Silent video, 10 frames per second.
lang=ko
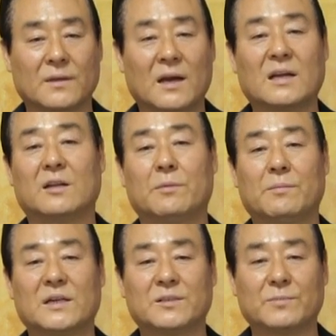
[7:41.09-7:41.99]
하나님의
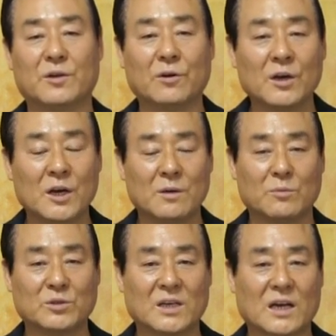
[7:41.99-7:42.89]
말씀대로
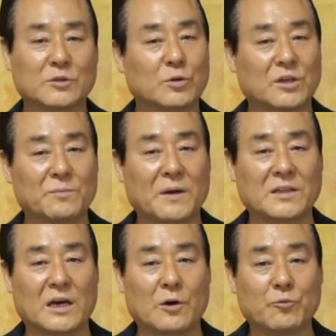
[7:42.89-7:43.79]
모세가 손을
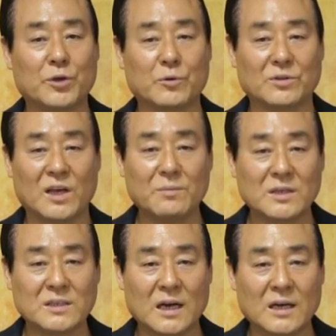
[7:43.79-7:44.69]
바다 위로
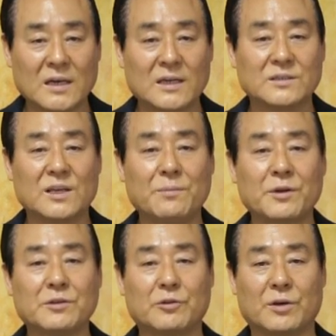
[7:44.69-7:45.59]
내밀자
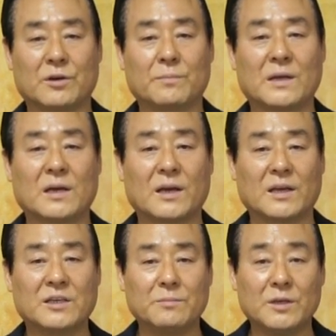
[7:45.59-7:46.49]
새벽이 되어
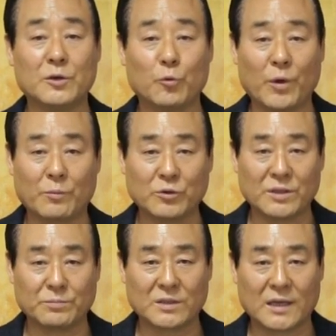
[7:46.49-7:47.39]
바다의 힘이
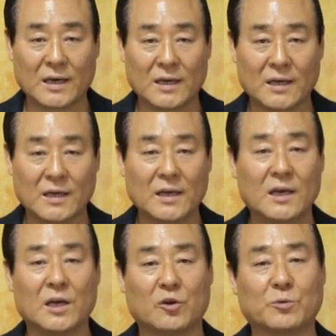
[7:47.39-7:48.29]
회복됩니다.
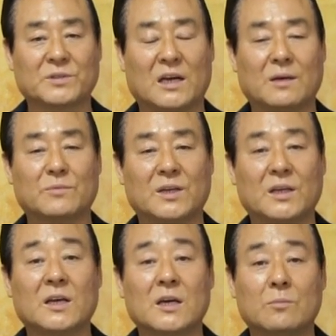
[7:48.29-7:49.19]
애굽
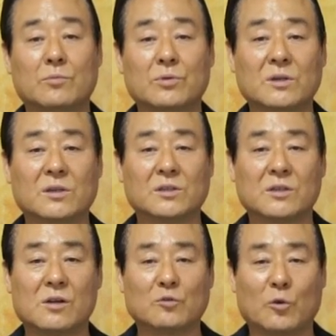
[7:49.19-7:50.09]
사람들이 물을
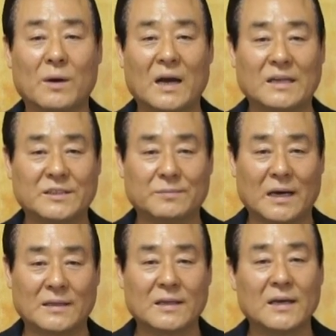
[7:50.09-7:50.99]
거슬러
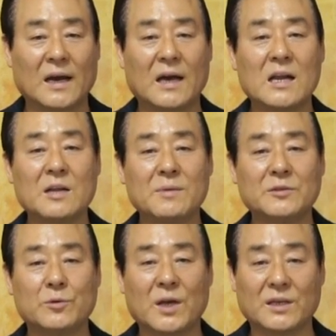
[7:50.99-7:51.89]
도망하지만 하나님의
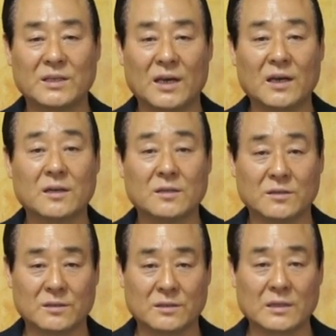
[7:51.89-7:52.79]
손에 의해
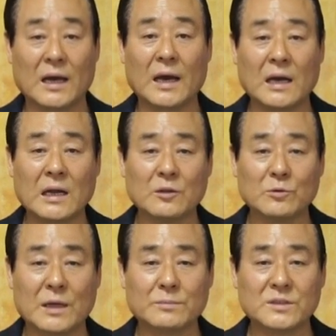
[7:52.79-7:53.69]
그들은 하나도
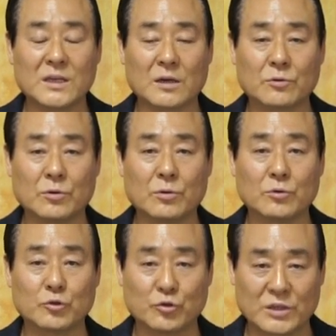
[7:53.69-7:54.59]
남지
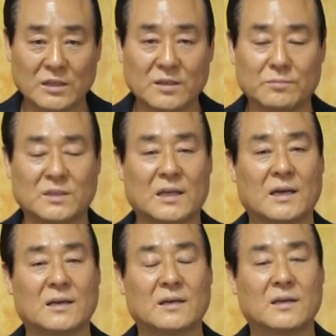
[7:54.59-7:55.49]
않고 수장됩니다.